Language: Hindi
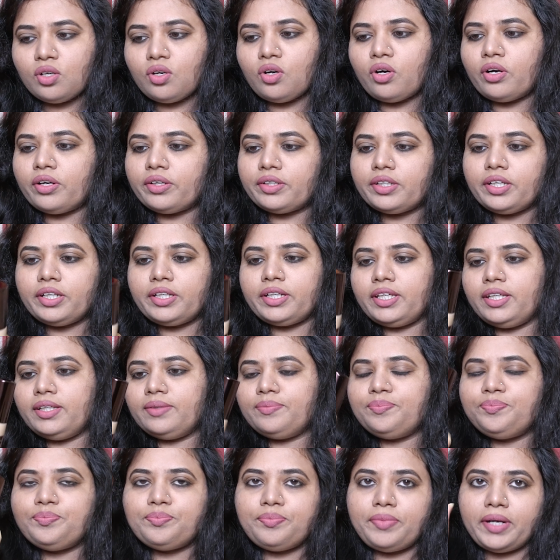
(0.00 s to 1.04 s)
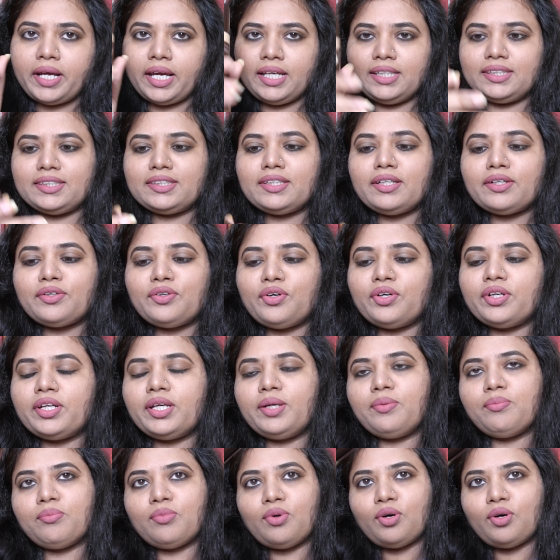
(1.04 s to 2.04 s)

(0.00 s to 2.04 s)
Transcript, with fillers: क्वांटिटी प्राइस के अकॉर्डिंग